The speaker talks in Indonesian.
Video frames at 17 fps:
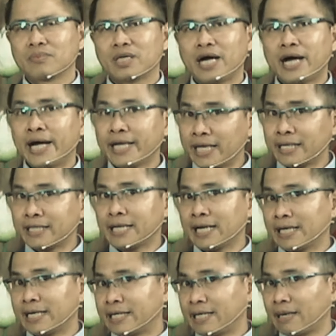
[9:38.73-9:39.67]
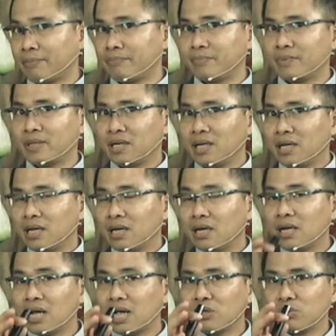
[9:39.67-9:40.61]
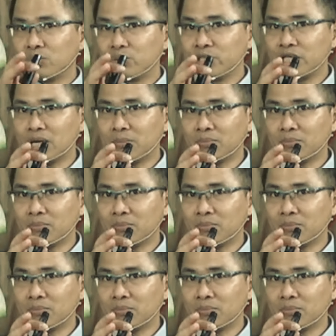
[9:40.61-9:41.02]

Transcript: Ayat yang keenam, lalu ia